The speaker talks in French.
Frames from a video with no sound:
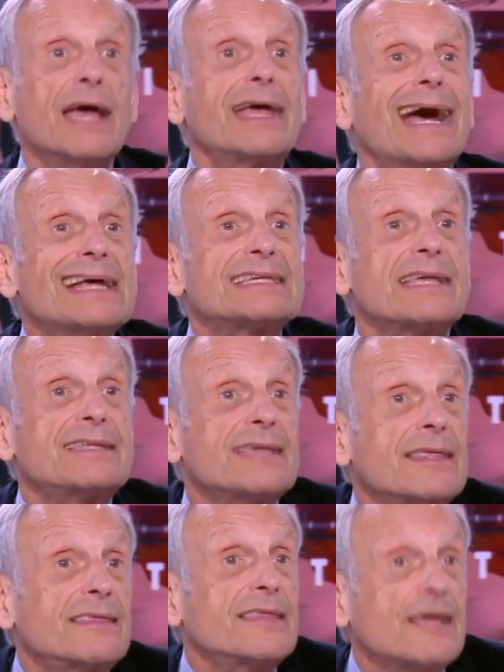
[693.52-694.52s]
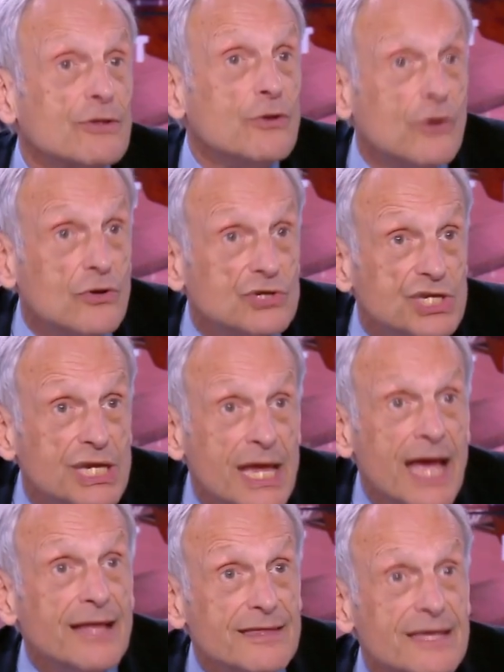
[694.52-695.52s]
grâce à cette technologie
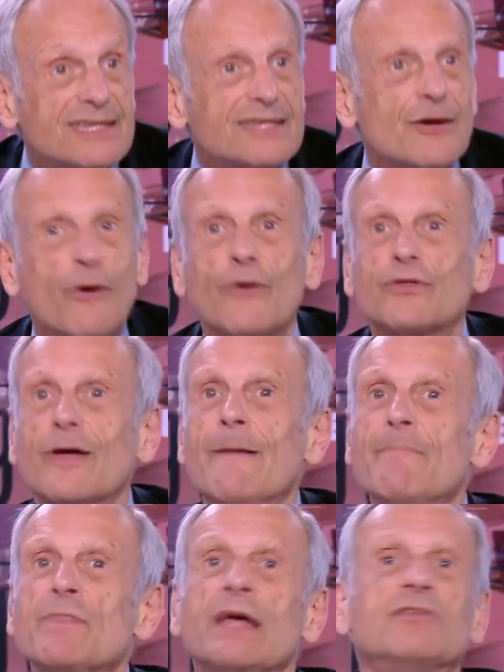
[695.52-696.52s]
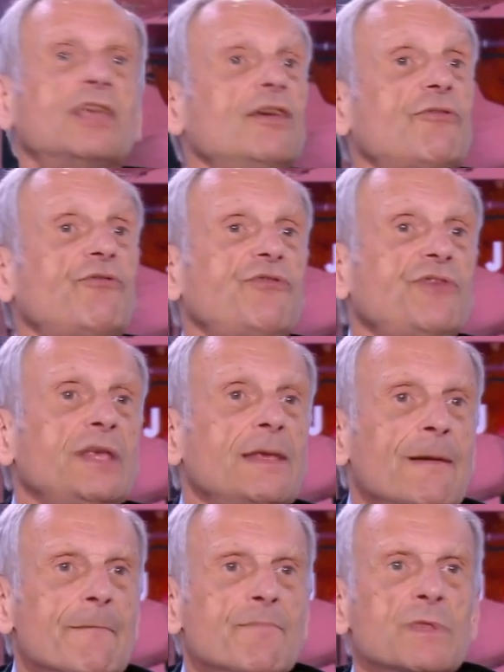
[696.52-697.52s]
naissante, des vies
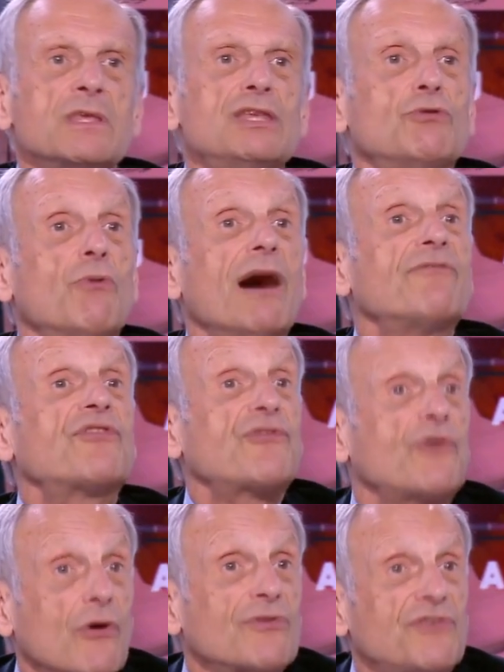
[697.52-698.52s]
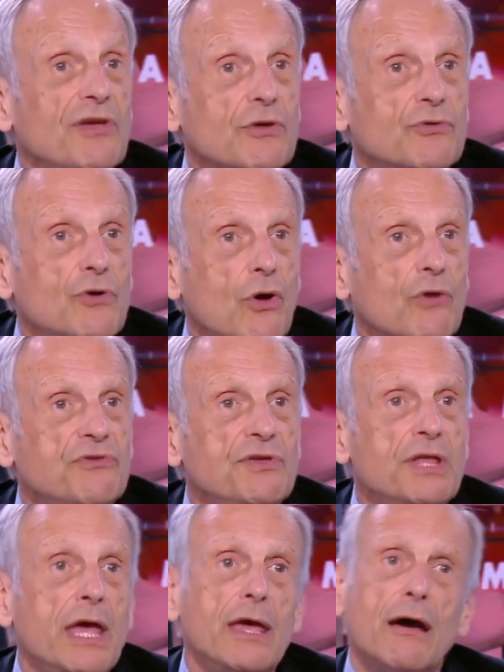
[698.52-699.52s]
qui doivent sortir de
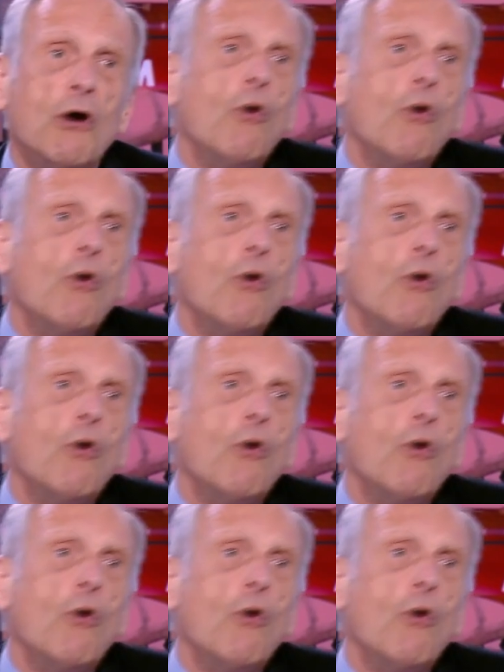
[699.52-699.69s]
l'ordinaire.